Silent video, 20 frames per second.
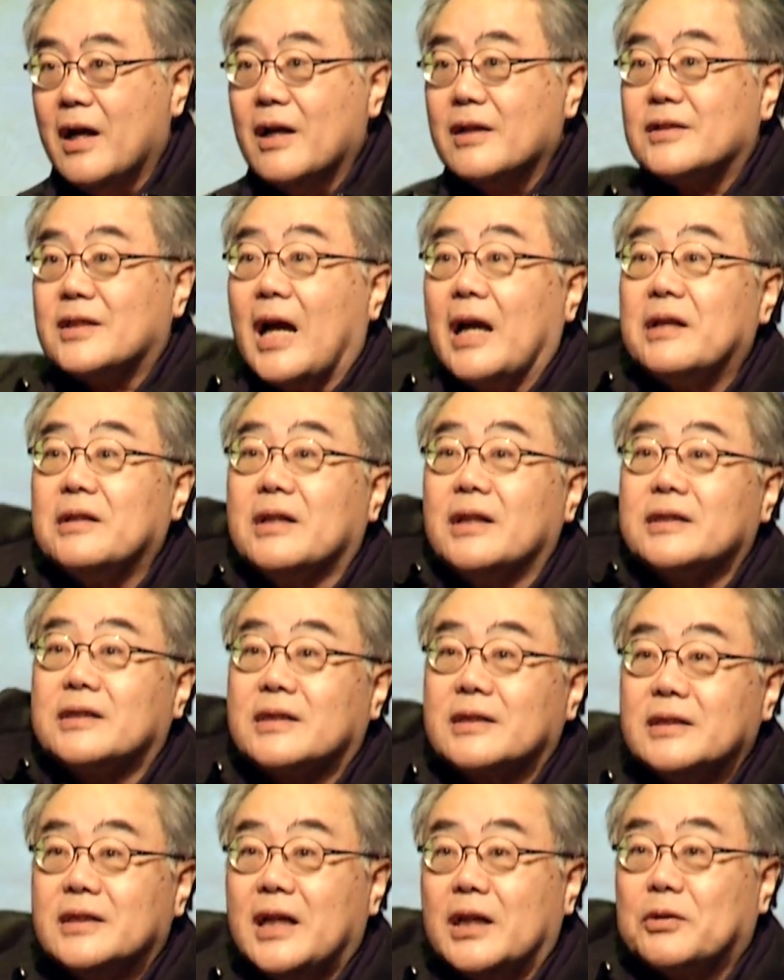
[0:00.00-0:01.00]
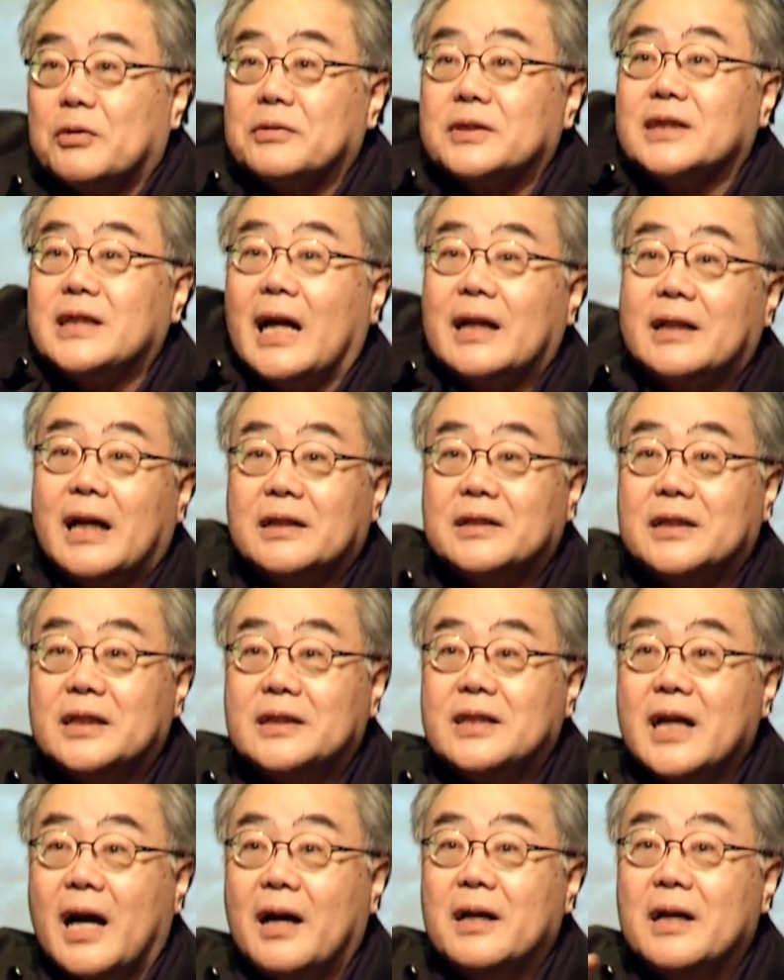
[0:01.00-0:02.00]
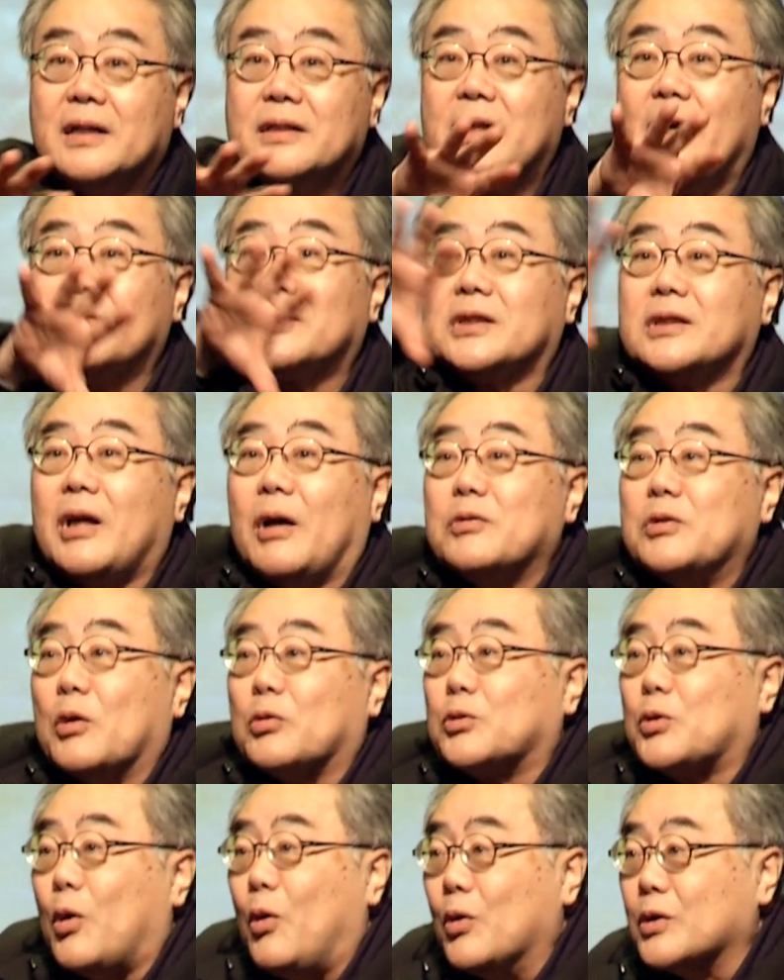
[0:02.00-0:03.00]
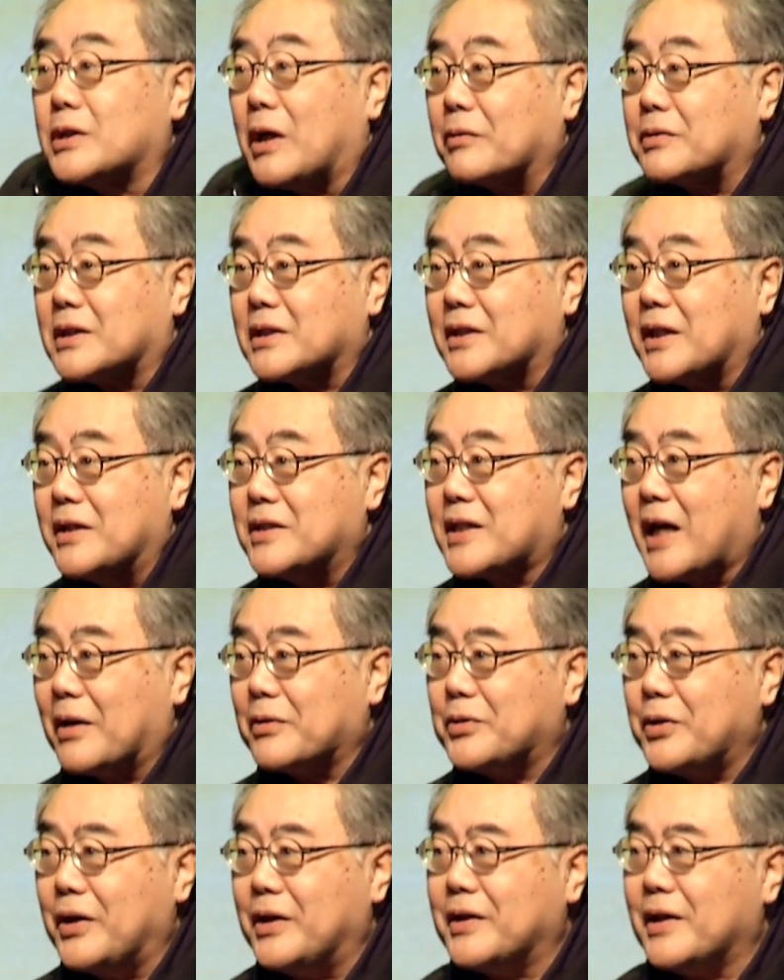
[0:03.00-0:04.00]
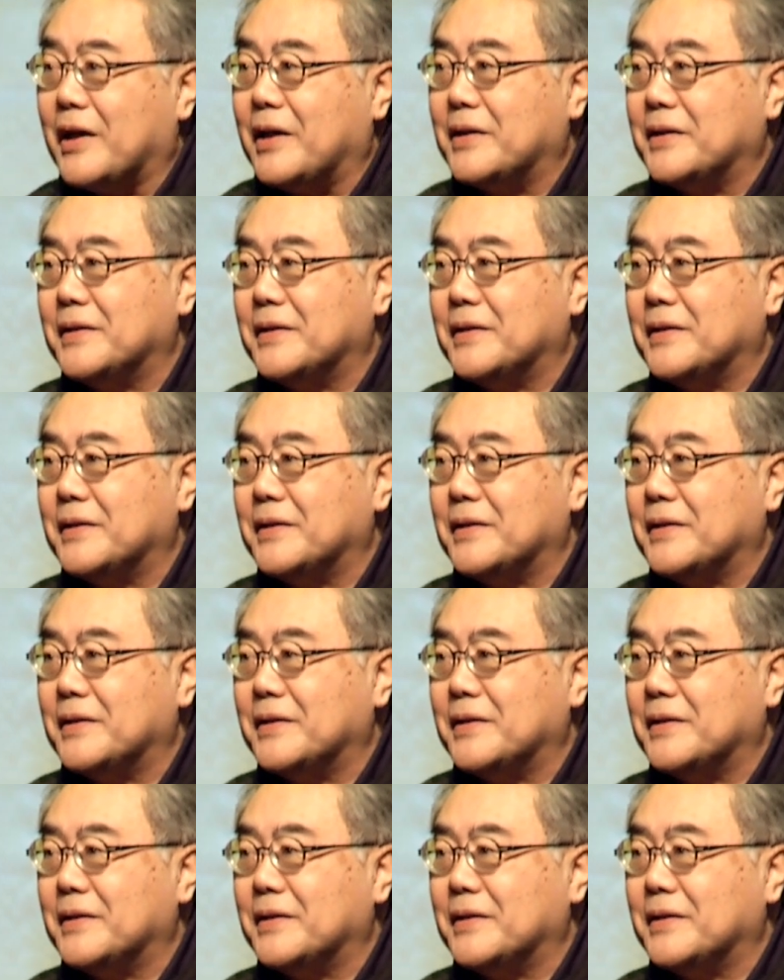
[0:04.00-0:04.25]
整个世界从沙滩底下，你要知道有多少执政掌权呢？